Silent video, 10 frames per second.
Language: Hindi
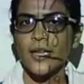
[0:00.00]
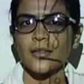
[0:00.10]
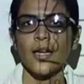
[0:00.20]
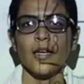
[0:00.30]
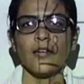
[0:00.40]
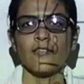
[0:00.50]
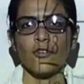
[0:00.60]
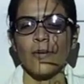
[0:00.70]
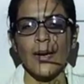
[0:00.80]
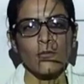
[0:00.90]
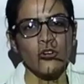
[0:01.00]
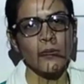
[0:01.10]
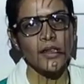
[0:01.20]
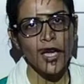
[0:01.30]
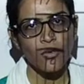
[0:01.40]
आता है वो मैं आपको
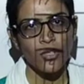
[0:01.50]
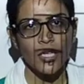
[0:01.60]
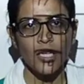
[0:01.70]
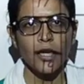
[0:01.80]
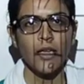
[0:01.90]
बताऊंगी